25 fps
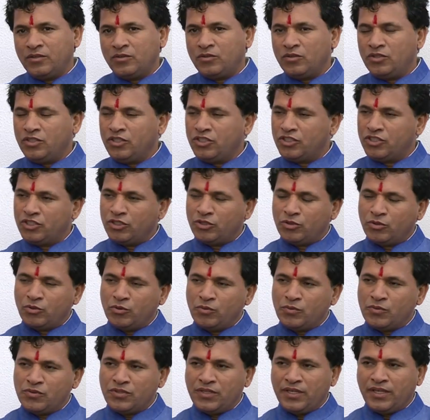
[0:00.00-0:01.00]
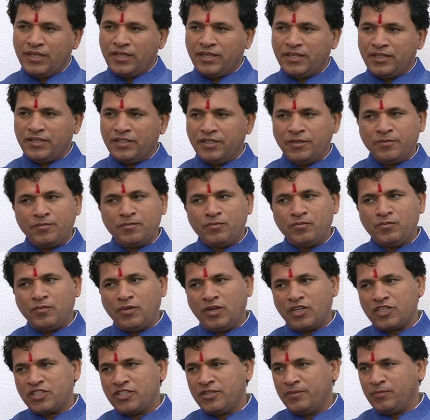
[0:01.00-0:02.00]
तो निश्चित रूप से ये
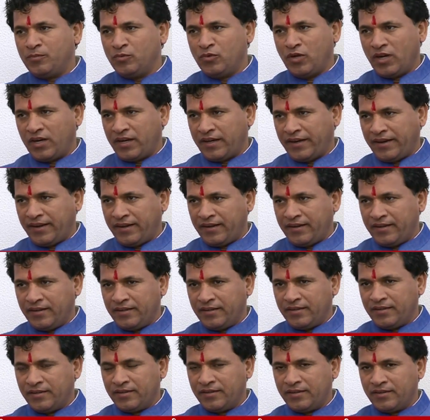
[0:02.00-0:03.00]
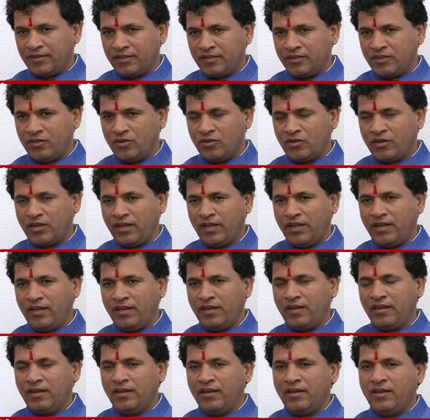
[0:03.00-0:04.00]
लक्ष्य पूरा करेंगे क्योंकि
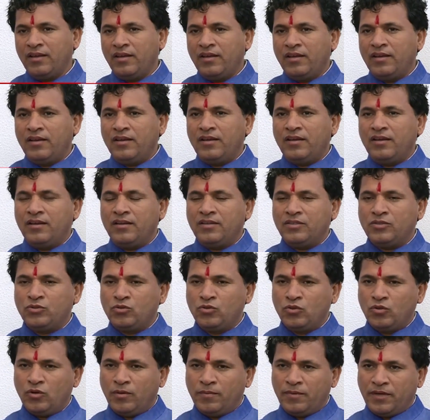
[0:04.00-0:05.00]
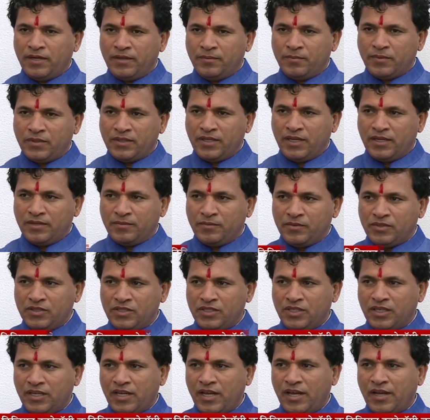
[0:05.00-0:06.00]
जो हमारे प्रधानमंत्री
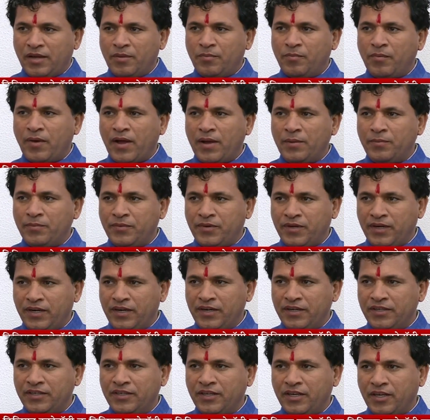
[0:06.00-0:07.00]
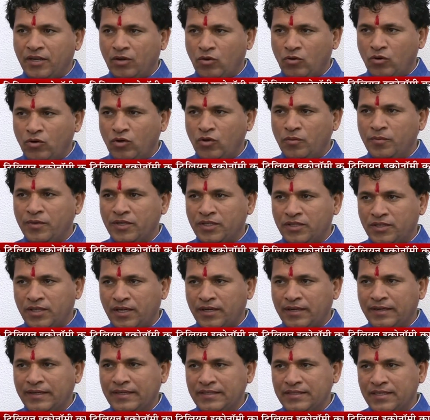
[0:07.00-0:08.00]
जी ने कहा कि फाइव ट्रिलियन इकोनॉमिक
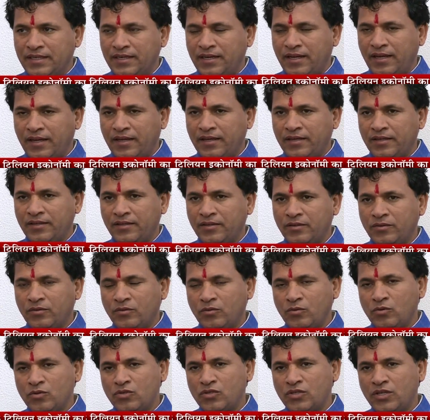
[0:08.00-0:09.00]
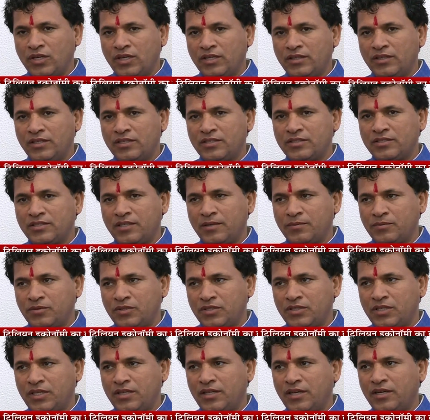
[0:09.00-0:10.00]
तक ले जाना है उसके अंदर
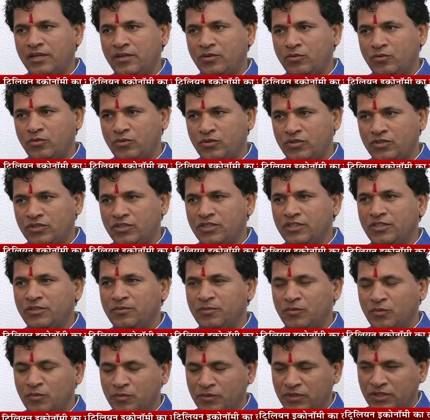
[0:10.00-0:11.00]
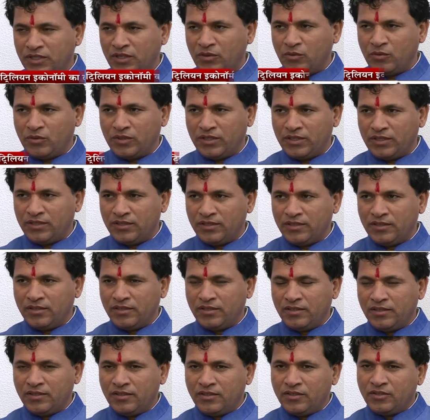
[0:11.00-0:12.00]
सबसे ज़्यादा अगर कोई इसकी भूमिका होगी
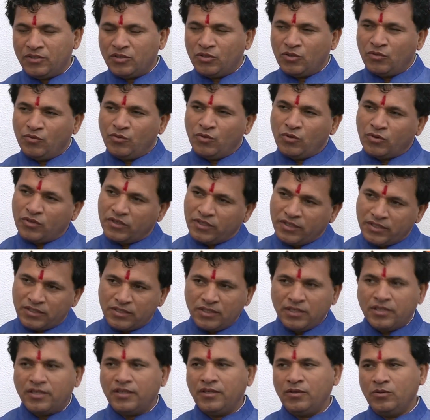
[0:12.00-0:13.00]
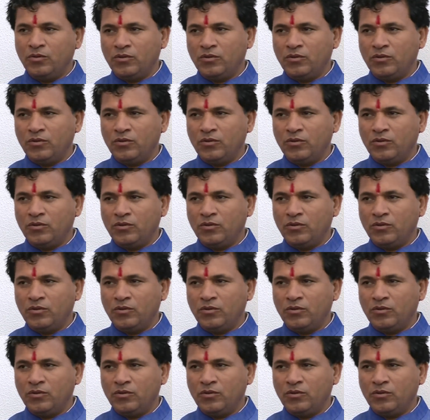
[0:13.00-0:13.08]
तो वो कृषि की